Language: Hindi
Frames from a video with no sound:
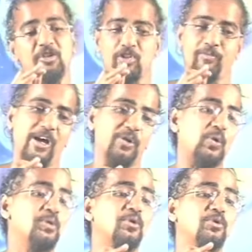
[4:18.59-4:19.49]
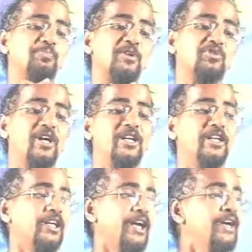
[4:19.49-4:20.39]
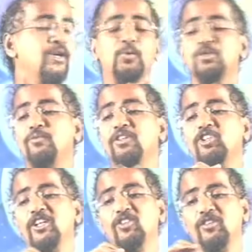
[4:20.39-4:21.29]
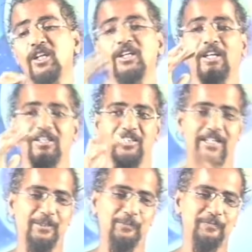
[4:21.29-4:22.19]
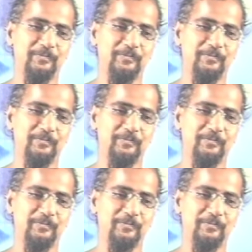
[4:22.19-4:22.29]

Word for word: फिर सिवाय रोने और पछताने के कुछ विशेष नहीं रहता है